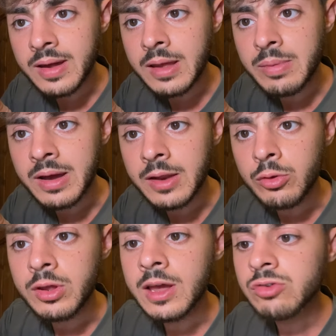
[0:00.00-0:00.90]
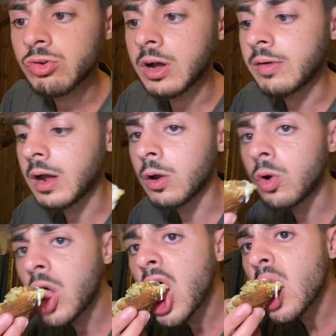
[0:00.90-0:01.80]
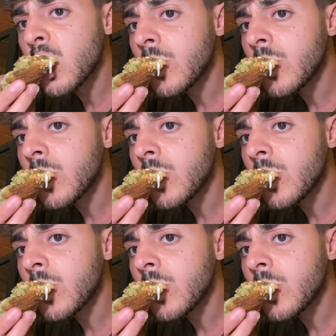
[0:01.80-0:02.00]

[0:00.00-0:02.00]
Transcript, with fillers: crema credo di caciocavallo